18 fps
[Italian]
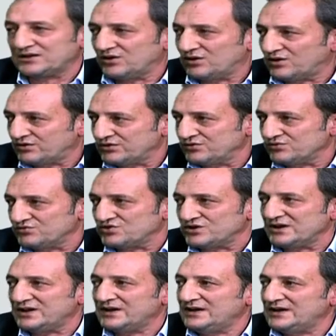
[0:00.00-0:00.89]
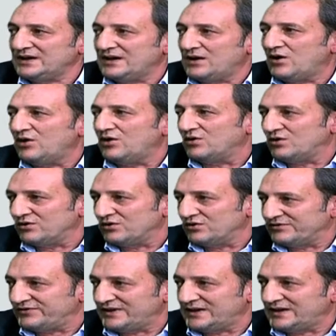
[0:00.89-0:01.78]
coniuge, o,
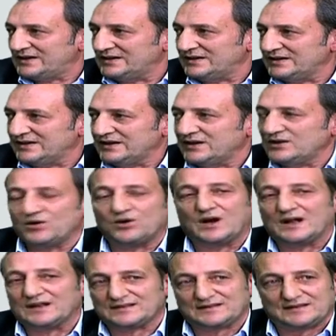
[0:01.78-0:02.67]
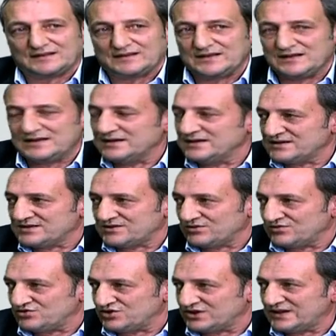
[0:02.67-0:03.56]
o figli, figli, o altri eh,
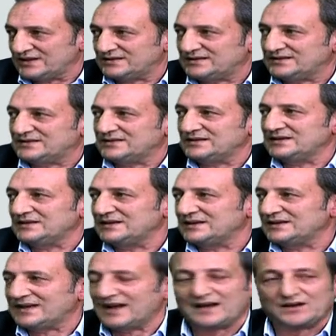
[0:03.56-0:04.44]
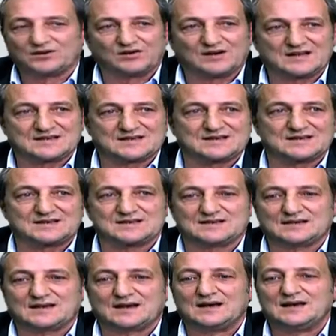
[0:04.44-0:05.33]
soggetti che hanno la
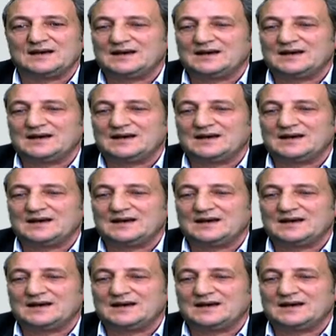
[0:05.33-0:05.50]
stessa